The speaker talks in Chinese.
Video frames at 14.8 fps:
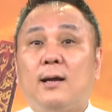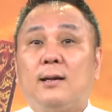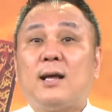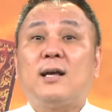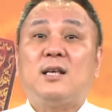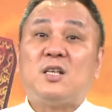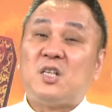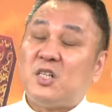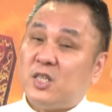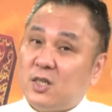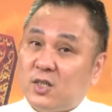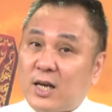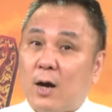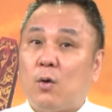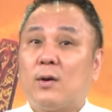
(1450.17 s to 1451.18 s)
那已
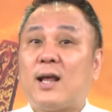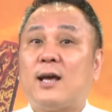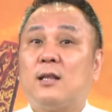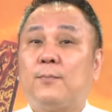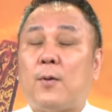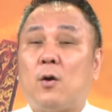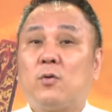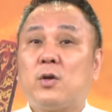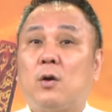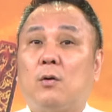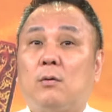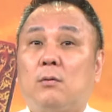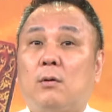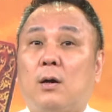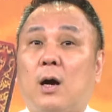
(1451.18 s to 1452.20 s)
经加我赖的朋
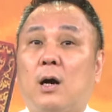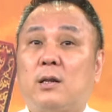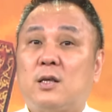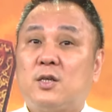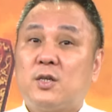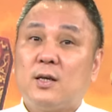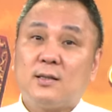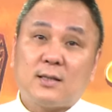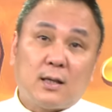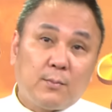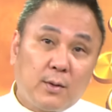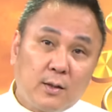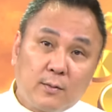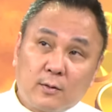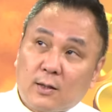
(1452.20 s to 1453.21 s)
友啊，你现在在那
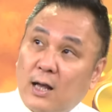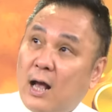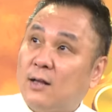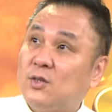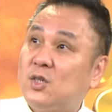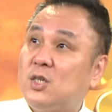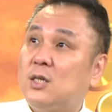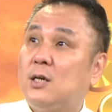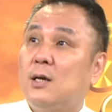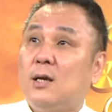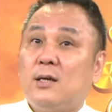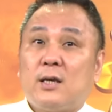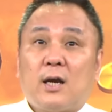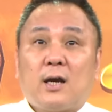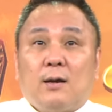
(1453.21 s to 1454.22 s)
边看戏
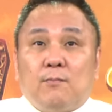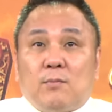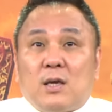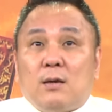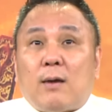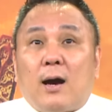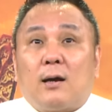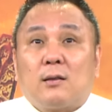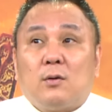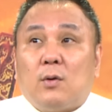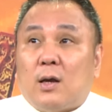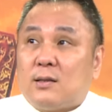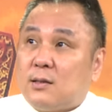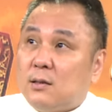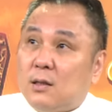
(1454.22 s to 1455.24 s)
也很迷茫，对
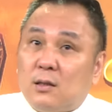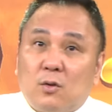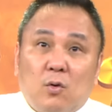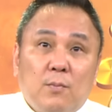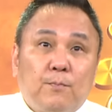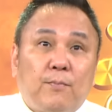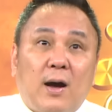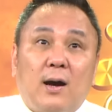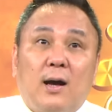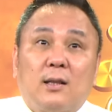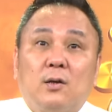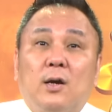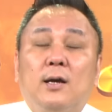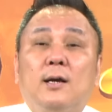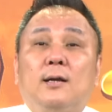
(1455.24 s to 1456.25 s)
吧？真的都很棒啊
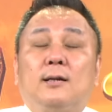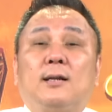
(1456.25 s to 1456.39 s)
对。